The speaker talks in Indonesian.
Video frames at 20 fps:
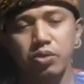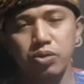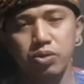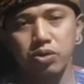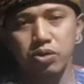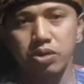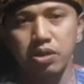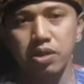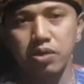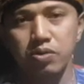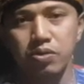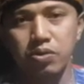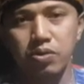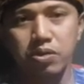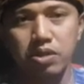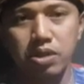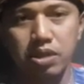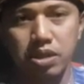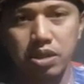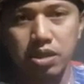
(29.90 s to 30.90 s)
khususnya untuk
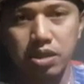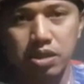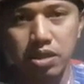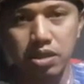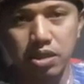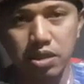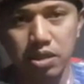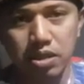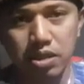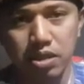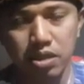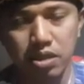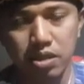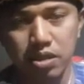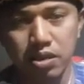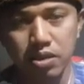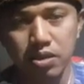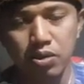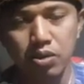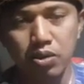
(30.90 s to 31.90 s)
di
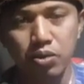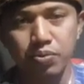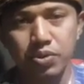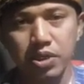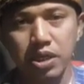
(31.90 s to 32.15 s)
YouTube